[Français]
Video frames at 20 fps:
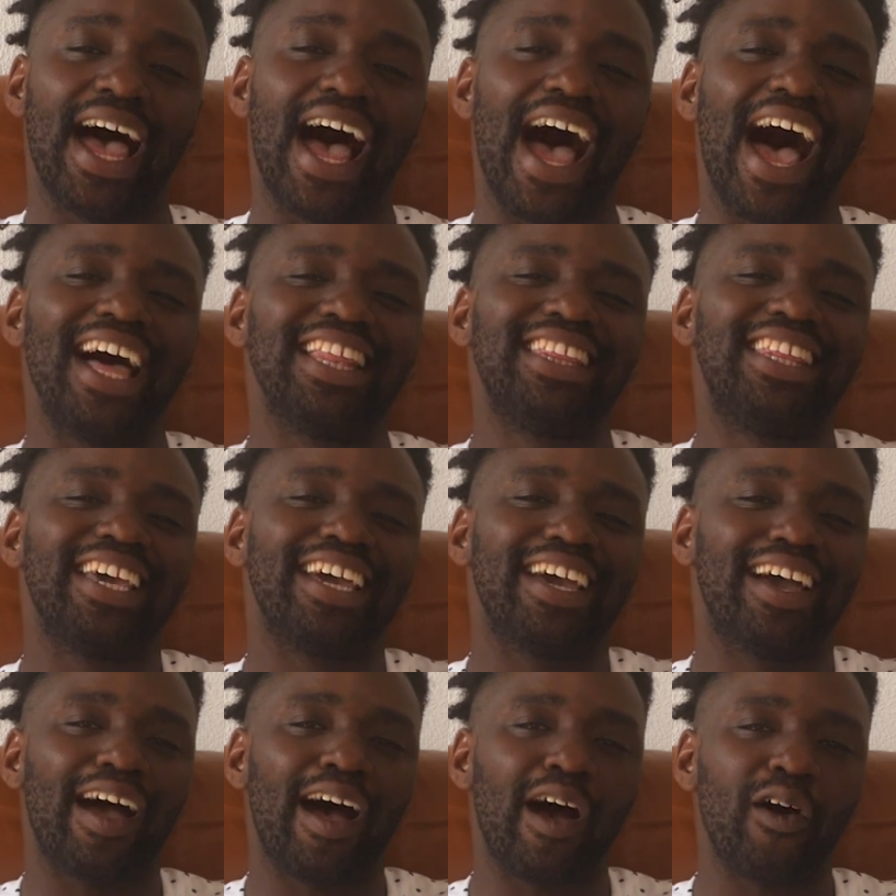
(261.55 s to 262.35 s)
Un
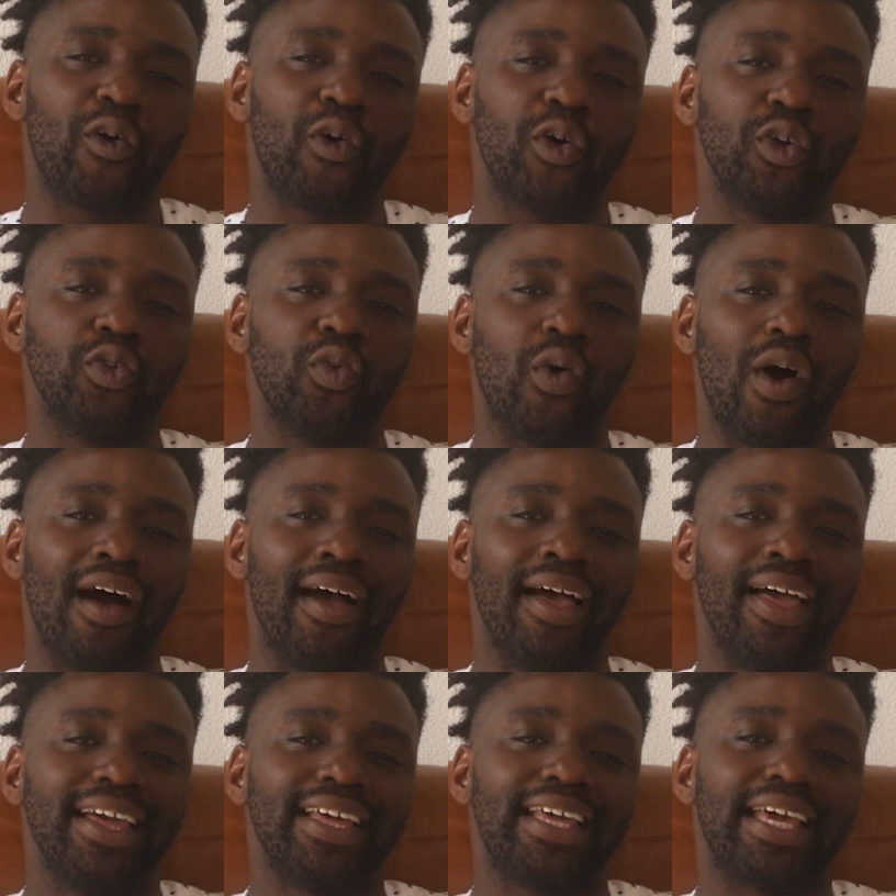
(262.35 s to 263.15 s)
des rares Renois
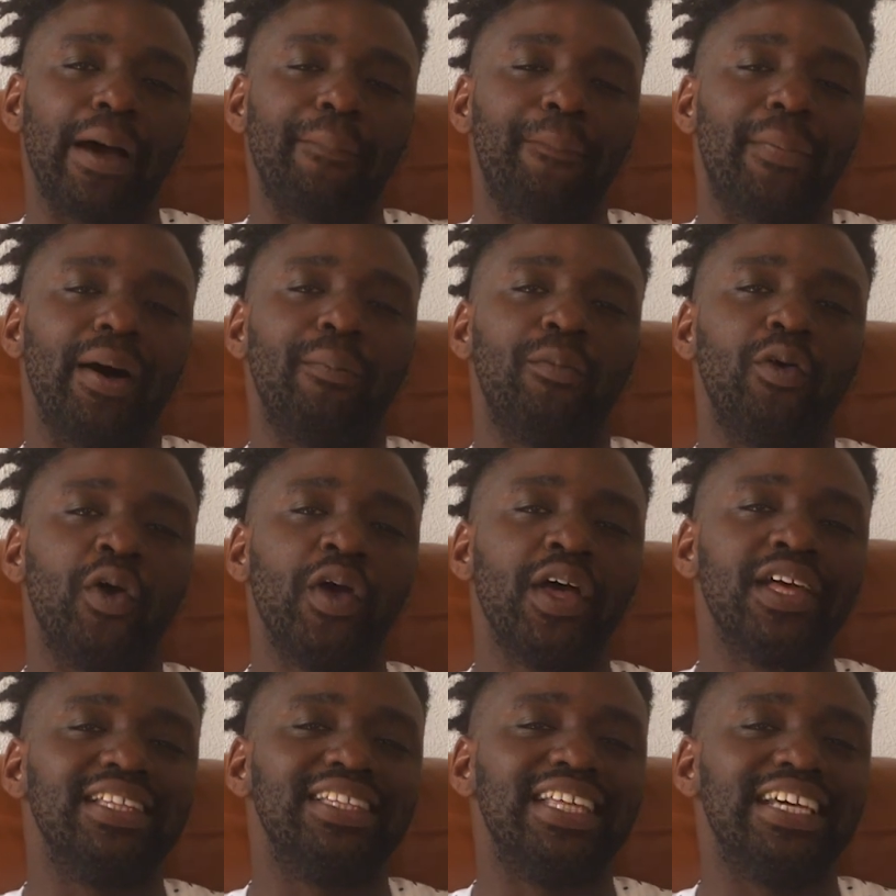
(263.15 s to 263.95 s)
capables
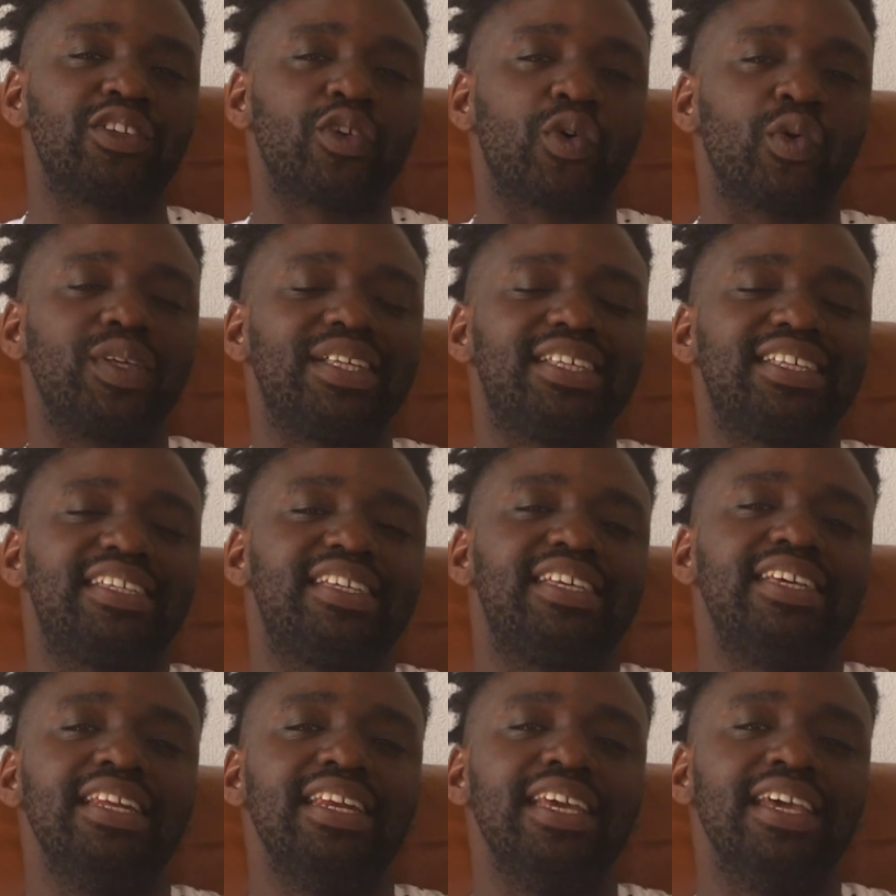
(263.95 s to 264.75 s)
d'être
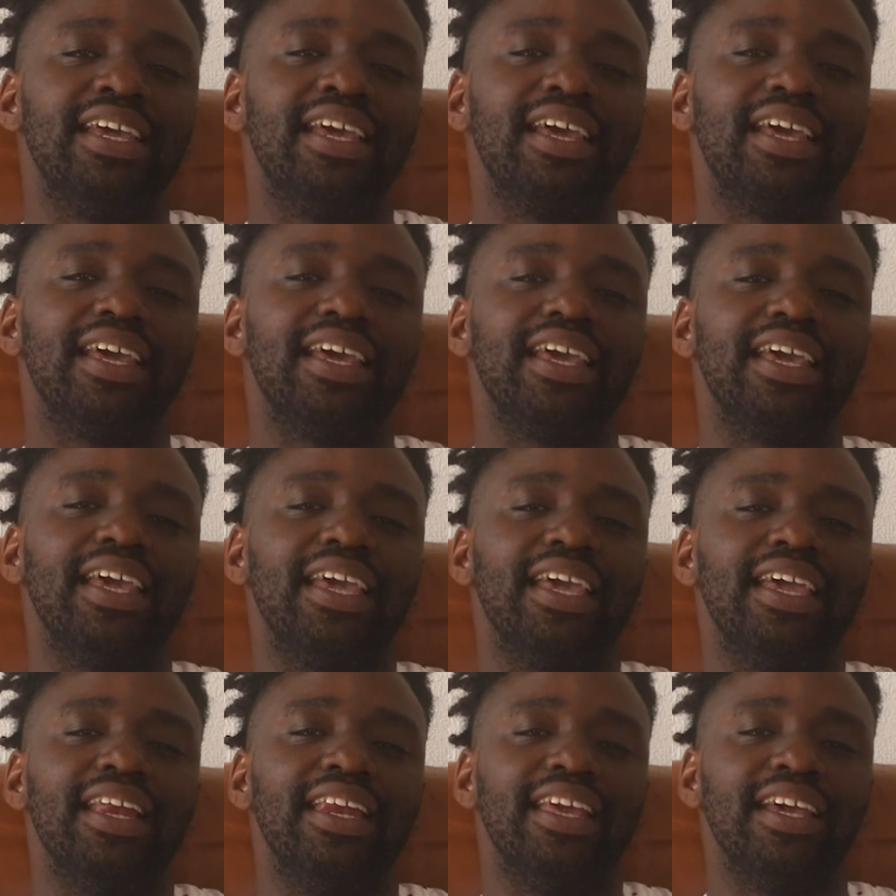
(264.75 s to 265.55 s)
stylé
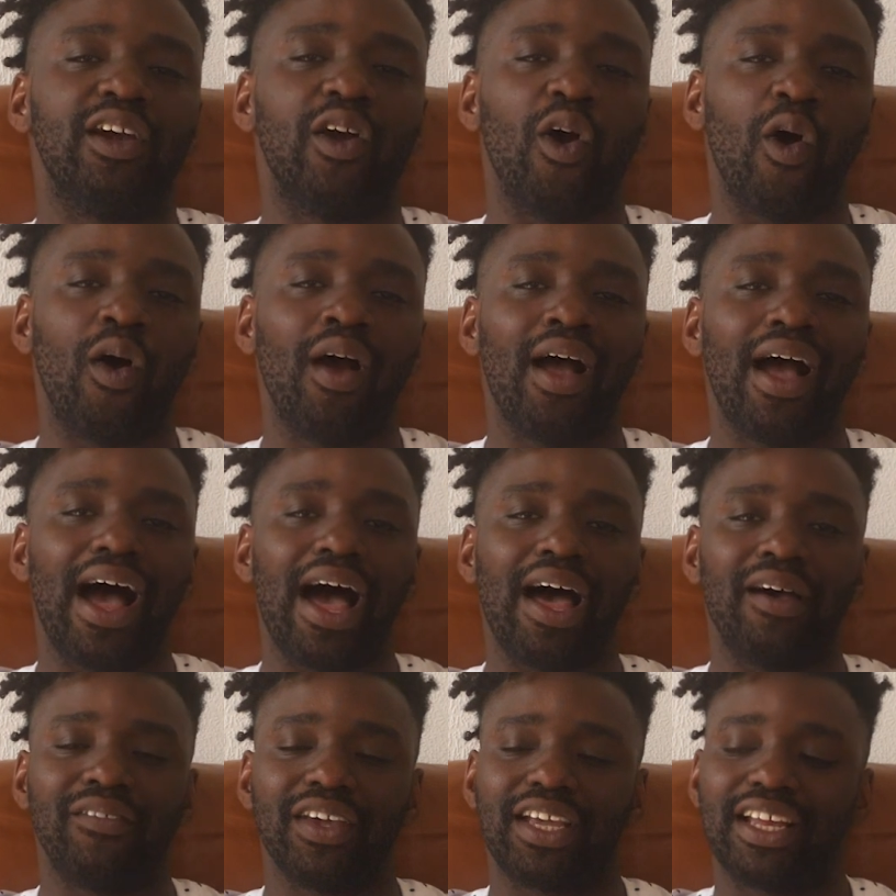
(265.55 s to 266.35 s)
et élégant
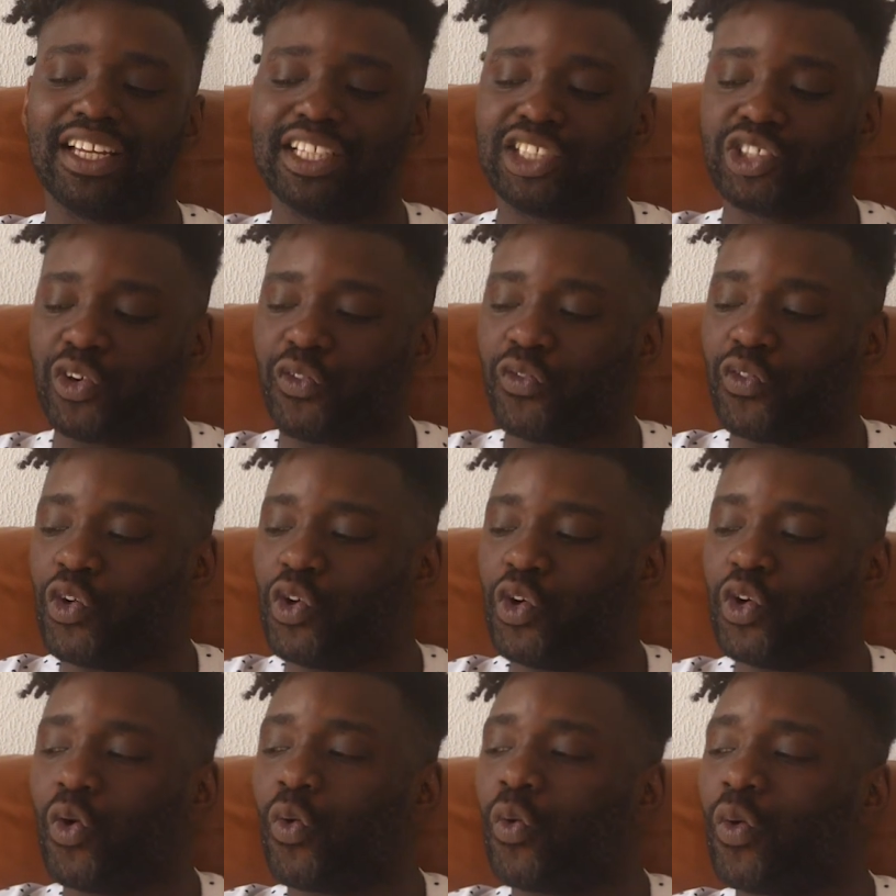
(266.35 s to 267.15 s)
avec les cheveux
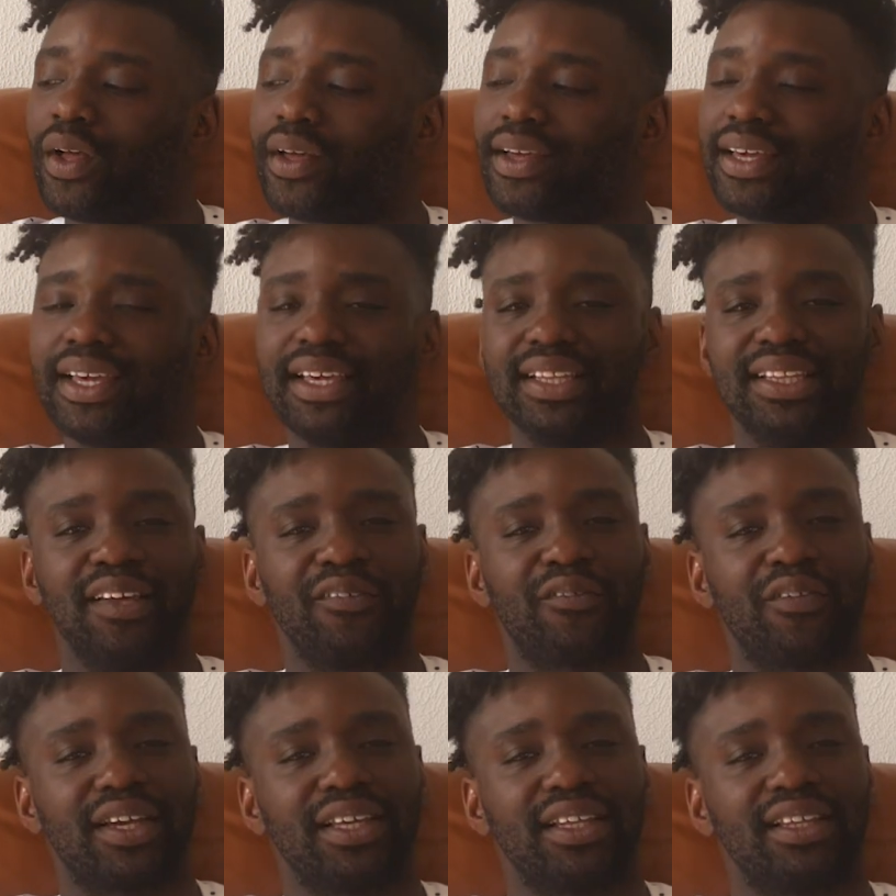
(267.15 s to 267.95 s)
longs et
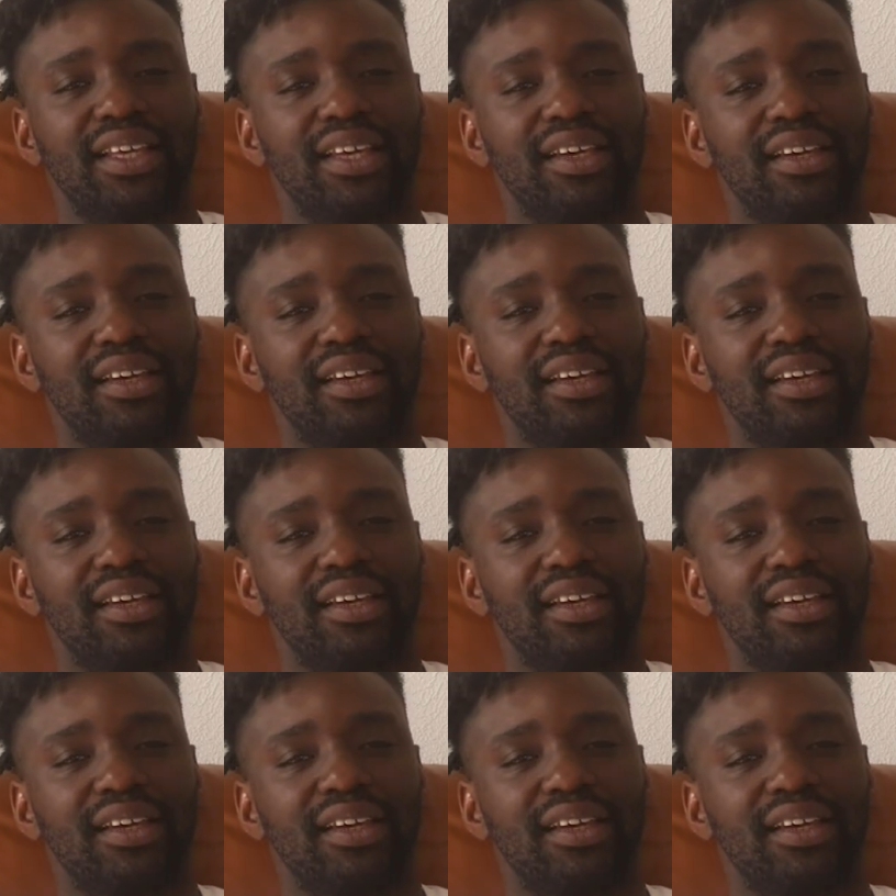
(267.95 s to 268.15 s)
défrisé.